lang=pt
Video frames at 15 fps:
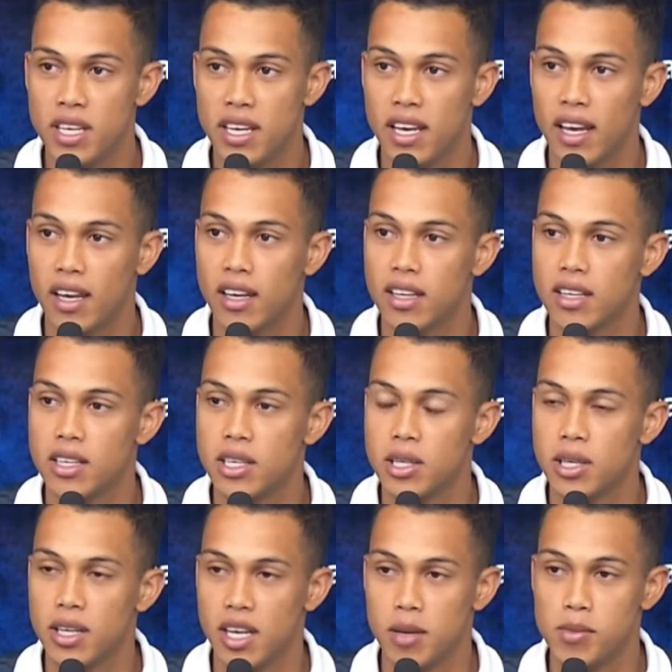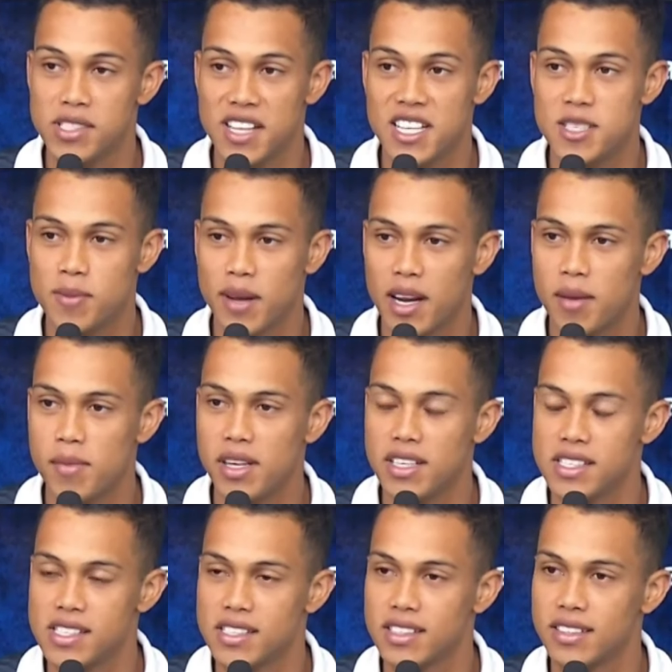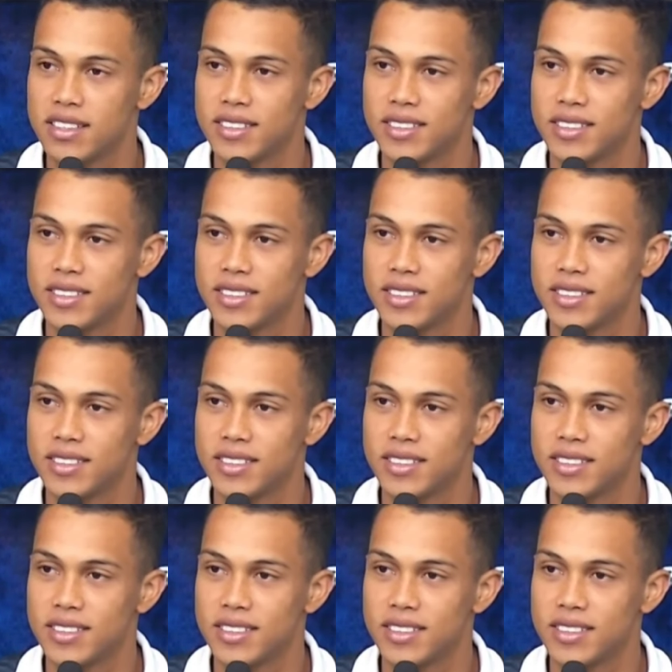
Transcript: que é. O Remo está de parabéns.